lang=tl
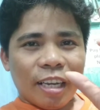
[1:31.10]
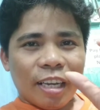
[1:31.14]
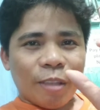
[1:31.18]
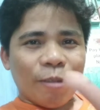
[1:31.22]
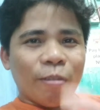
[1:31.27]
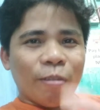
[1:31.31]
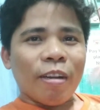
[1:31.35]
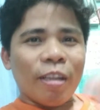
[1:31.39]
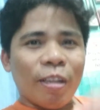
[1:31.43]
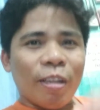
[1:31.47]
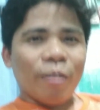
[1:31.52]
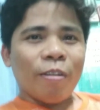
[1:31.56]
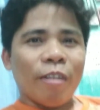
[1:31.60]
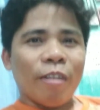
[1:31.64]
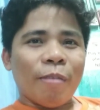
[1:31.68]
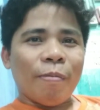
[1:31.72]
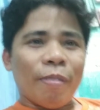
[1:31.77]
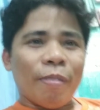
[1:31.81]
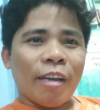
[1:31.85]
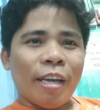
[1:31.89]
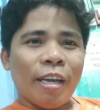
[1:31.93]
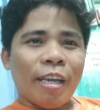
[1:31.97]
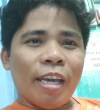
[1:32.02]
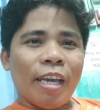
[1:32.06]
tulad ko na
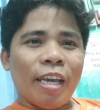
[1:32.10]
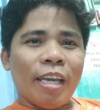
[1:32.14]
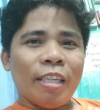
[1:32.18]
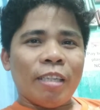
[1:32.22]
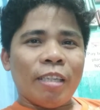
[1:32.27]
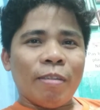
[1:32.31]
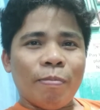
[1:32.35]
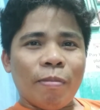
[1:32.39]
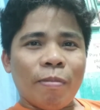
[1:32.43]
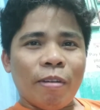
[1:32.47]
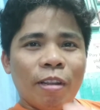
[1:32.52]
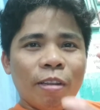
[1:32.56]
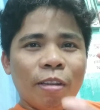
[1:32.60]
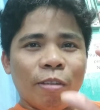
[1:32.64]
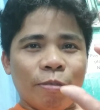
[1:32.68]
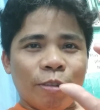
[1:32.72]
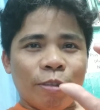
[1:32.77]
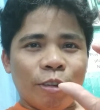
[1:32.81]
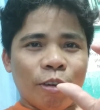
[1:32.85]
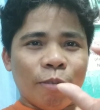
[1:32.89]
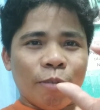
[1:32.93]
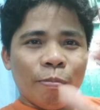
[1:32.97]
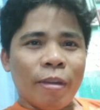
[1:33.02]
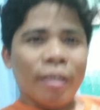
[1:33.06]
mga small
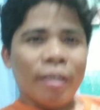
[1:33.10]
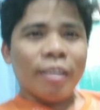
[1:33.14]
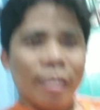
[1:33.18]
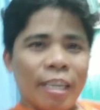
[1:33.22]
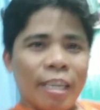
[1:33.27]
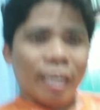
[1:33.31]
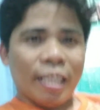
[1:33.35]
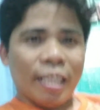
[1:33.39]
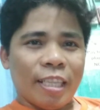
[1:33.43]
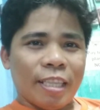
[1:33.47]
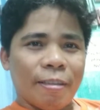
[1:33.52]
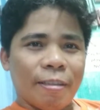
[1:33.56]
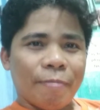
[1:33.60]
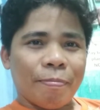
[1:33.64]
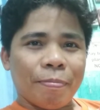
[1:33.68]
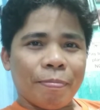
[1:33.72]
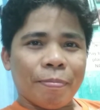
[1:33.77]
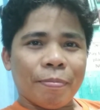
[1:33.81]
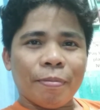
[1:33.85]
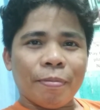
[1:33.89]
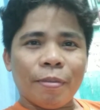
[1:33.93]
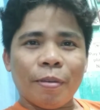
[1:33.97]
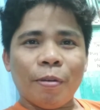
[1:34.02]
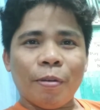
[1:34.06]
youtuber dyan,
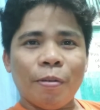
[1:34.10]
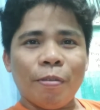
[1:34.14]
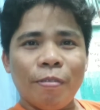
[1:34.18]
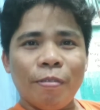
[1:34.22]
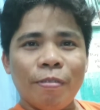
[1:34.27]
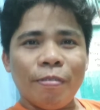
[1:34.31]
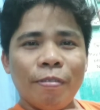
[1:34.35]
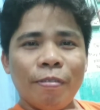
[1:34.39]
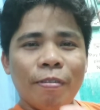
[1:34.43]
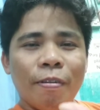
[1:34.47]
kung